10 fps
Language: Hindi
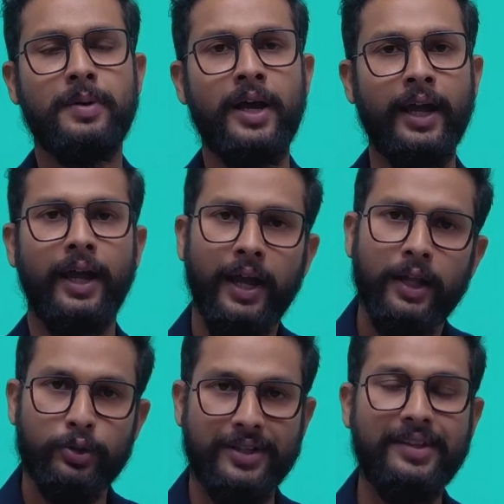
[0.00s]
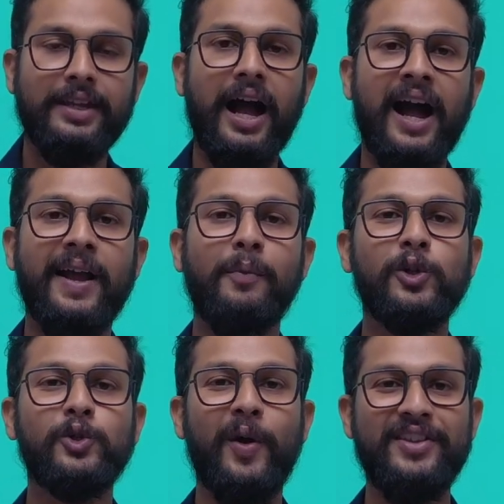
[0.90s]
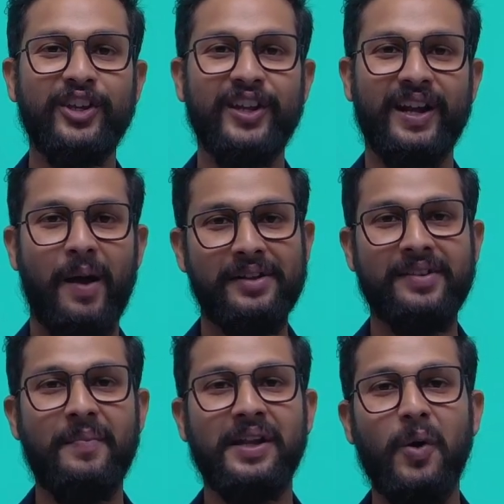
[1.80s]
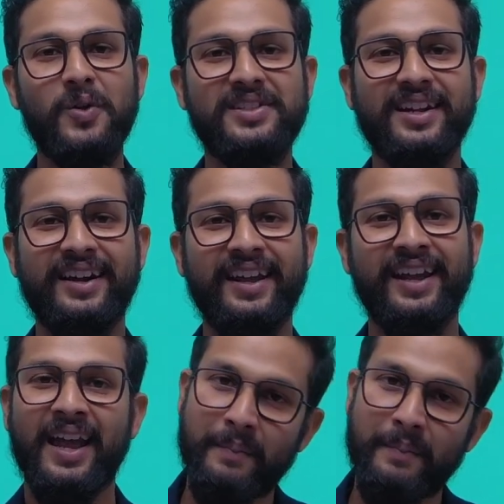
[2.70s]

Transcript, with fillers: में आ रहा है तो जैसे कि आई एम ऑल्सो इंजीनियर आपके सामने राहुल सर खड़े